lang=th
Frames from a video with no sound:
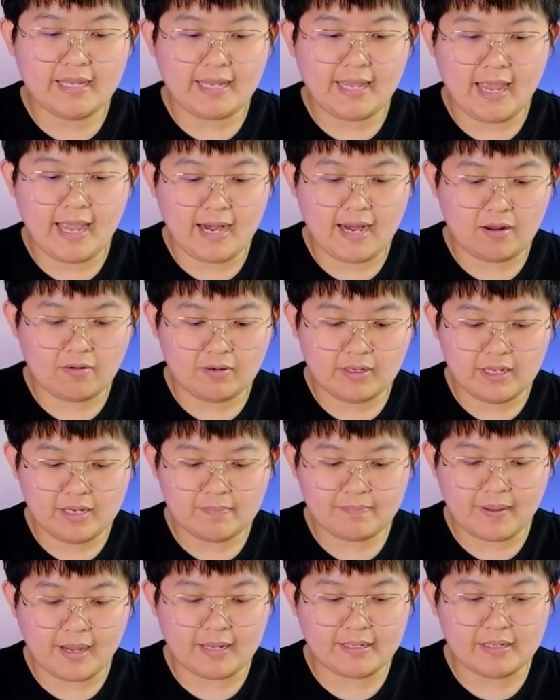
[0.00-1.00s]
แค่เราเลื่อ
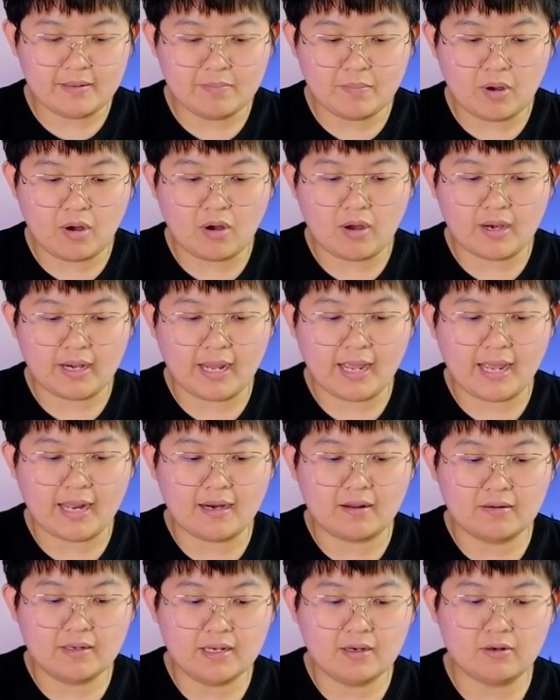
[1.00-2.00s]
นไปที่มอนะคะ
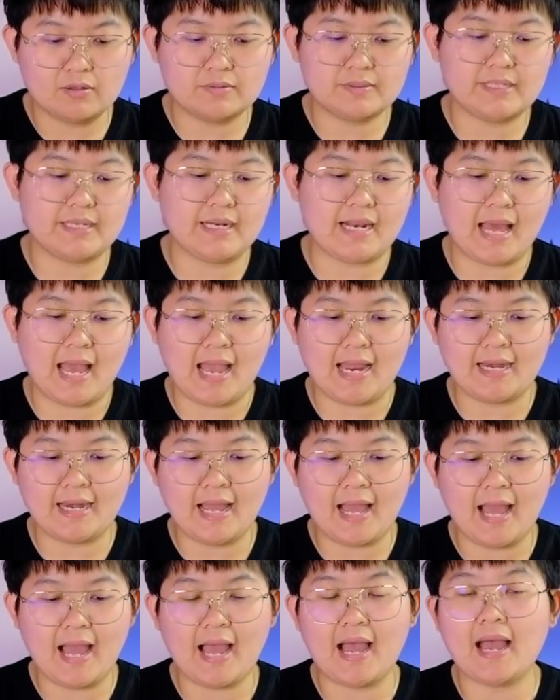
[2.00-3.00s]
แล้วเลื่อน64ล้าน
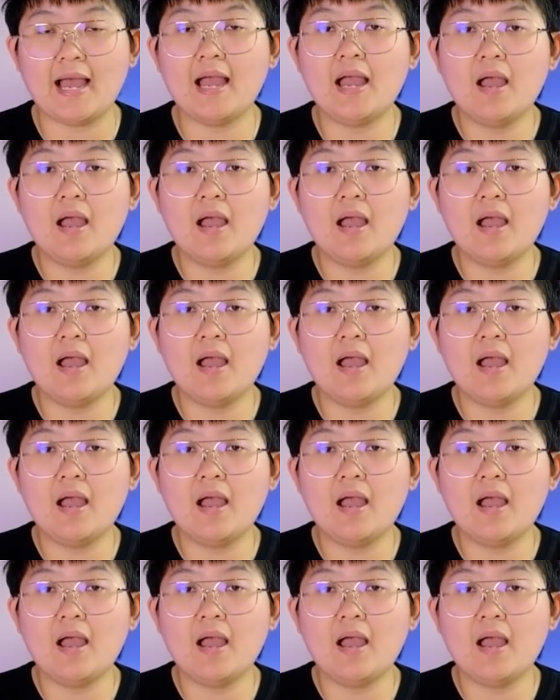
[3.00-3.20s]
ค่ะ